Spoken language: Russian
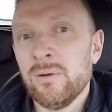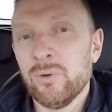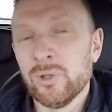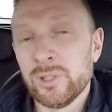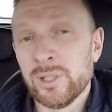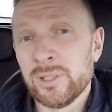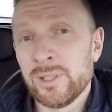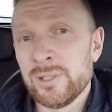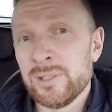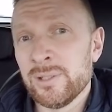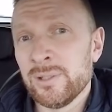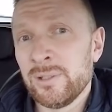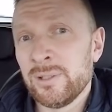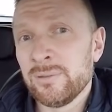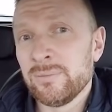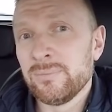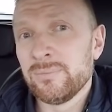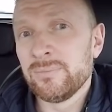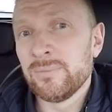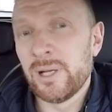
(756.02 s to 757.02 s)
вот это
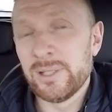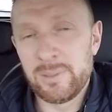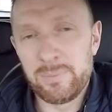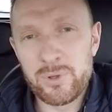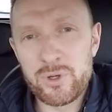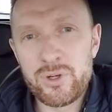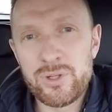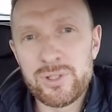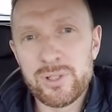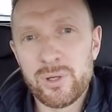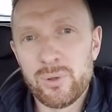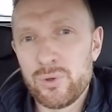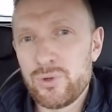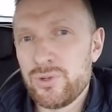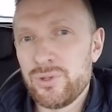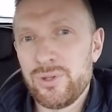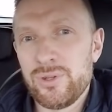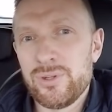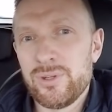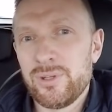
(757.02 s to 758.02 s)
дело? А напишите-ка,
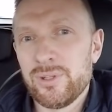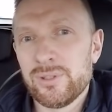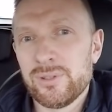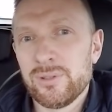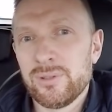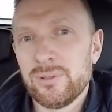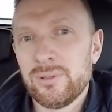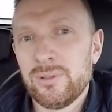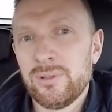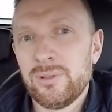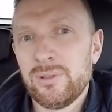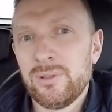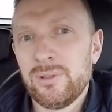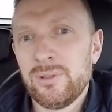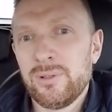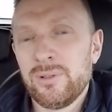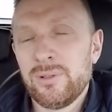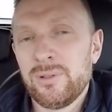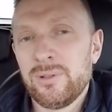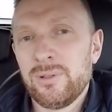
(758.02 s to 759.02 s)
очень интересно
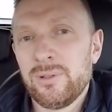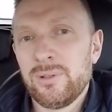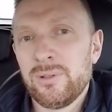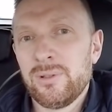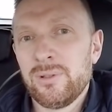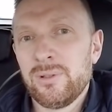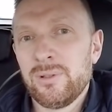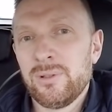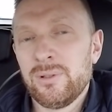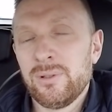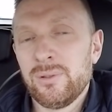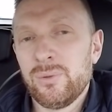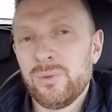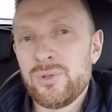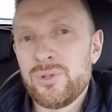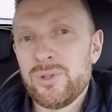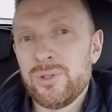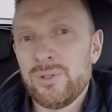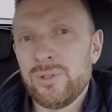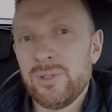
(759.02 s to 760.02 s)

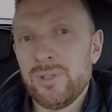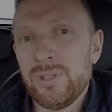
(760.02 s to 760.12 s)
очень